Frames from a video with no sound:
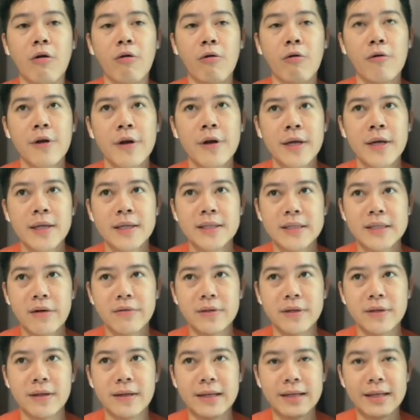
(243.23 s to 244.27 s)
候，叫
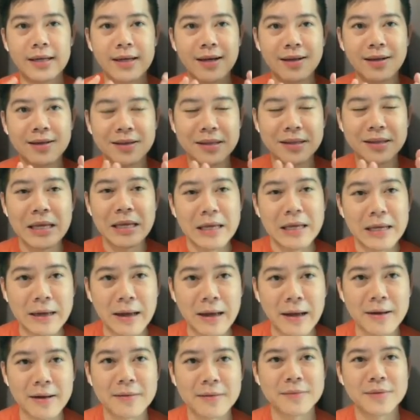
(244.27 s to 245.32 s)
你立刻
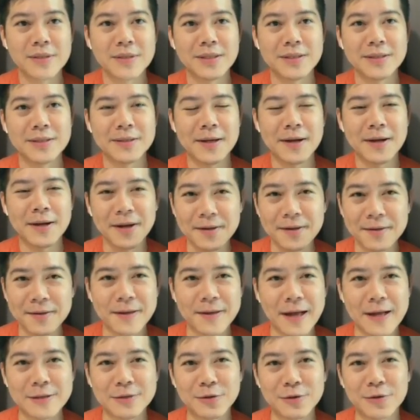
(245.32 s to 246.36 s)
停啊，是一个很
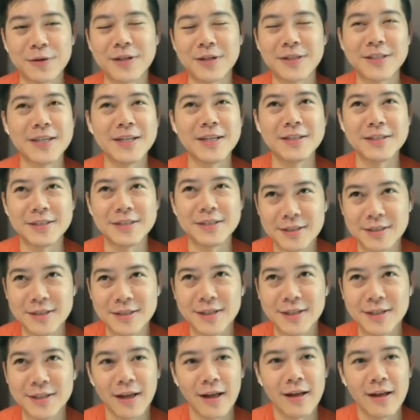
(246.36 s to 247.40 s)
难做的一件事
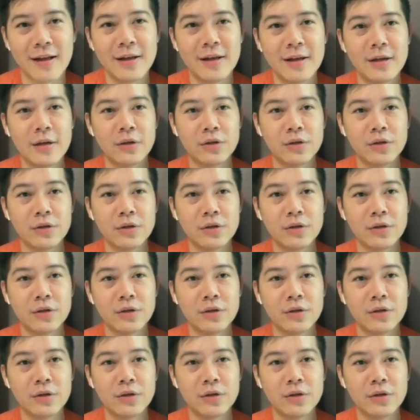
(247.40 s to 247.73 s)
情啊。